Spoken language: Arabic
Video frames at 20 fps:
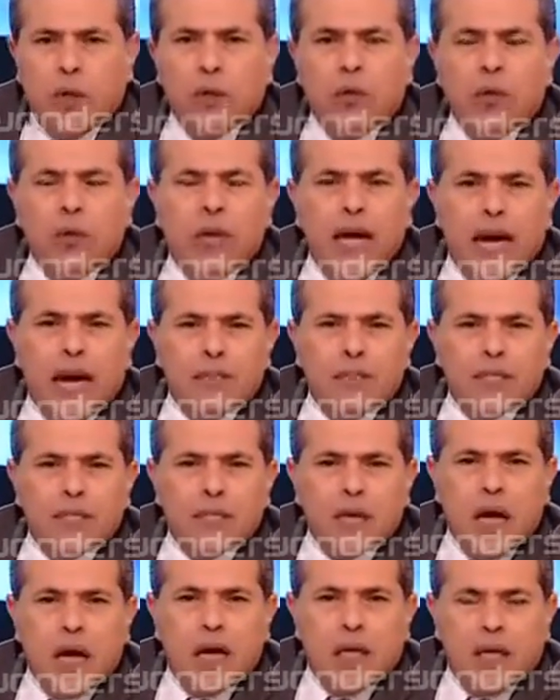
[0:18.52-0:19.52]
قول يا عم
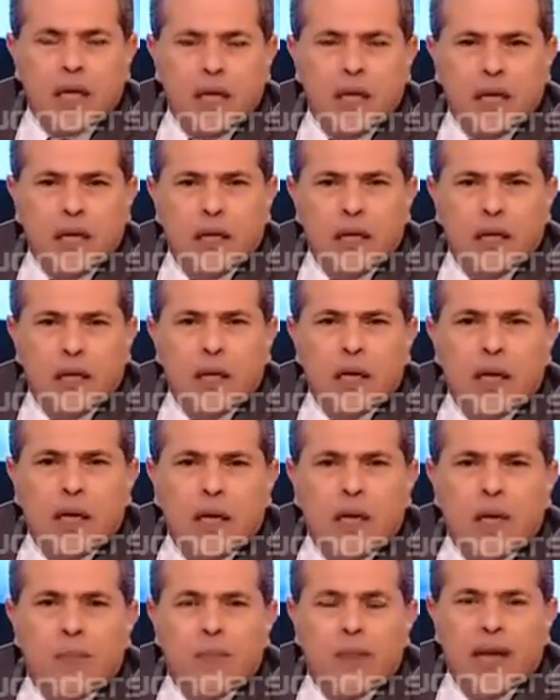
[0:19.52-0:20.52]
صالح
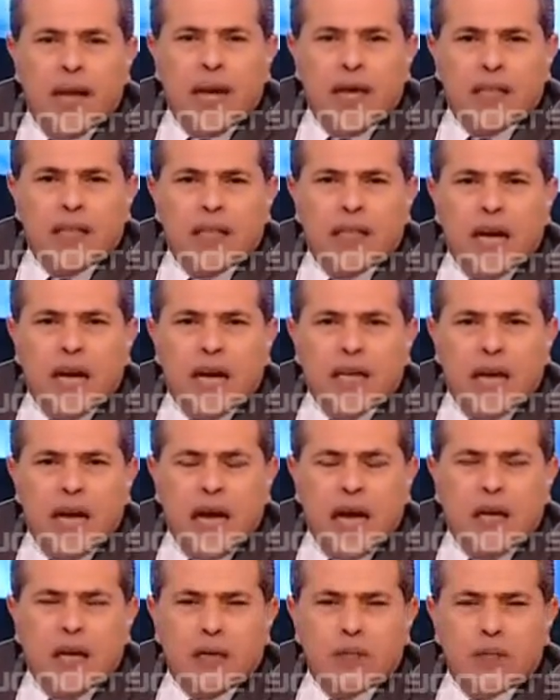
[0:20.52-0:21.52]
البلد داخله
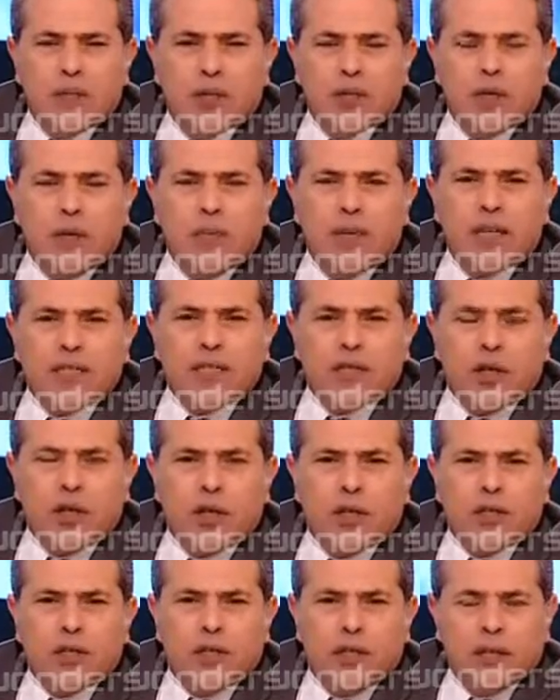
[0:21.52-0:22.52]
على مصيبه
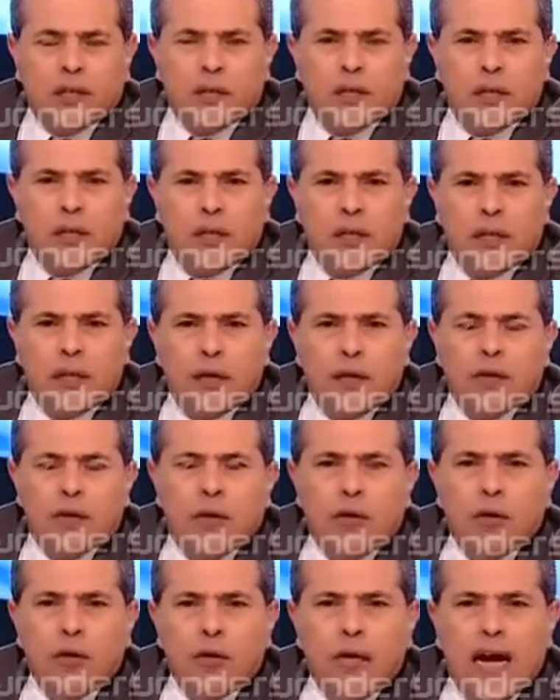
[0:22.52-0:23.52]
سودة
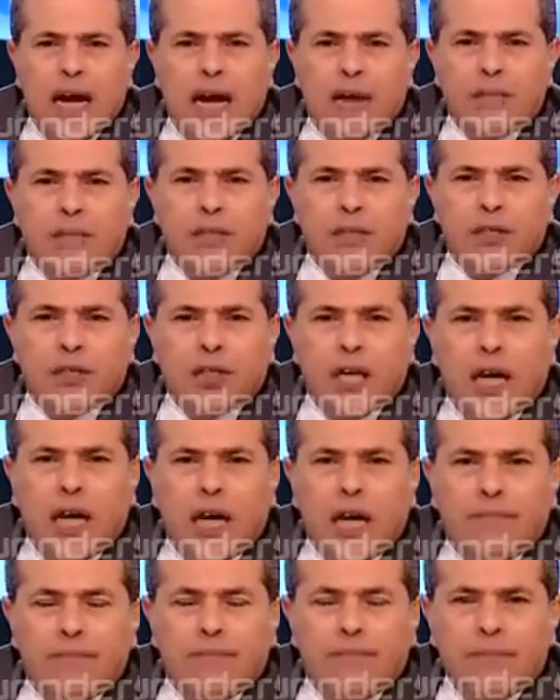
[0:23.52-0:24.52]
قول يا عم
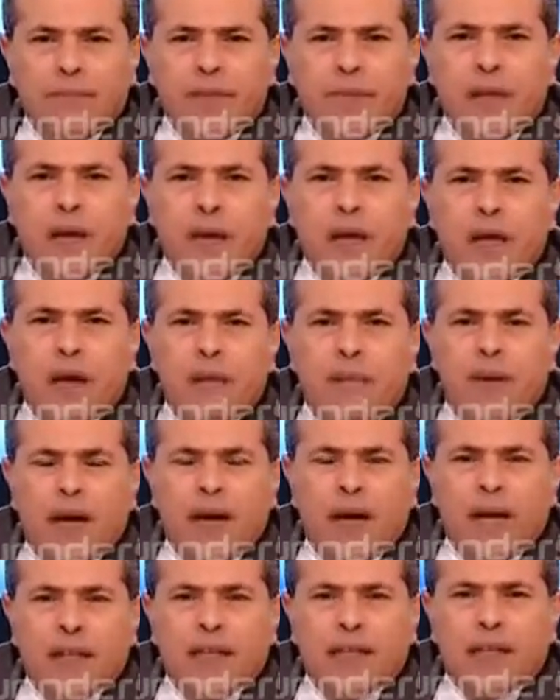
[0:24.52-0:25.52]
هشام
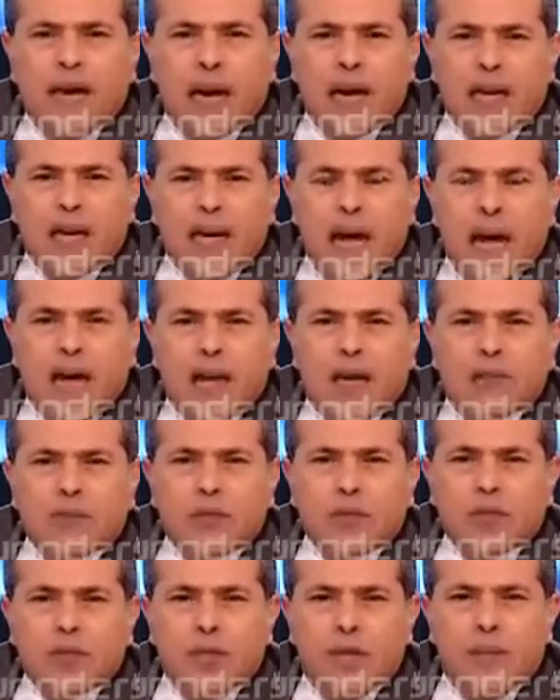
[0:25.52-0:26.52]
البلد داخله على
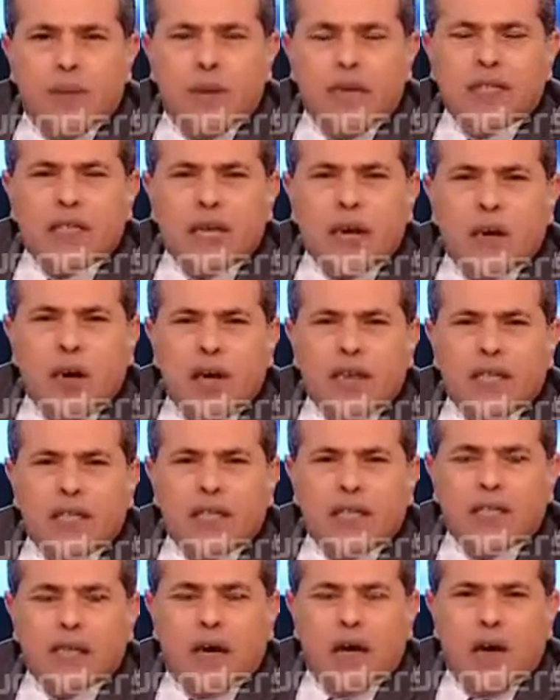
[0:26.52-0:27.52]
مصيبه سواد
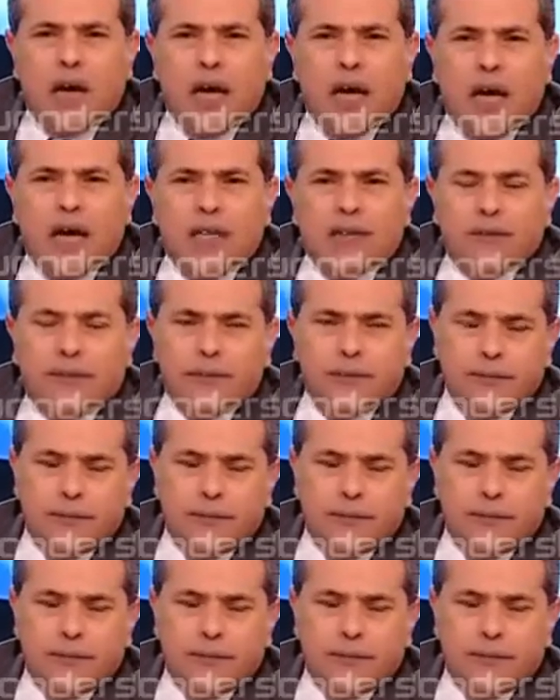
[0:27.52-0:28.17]
السواد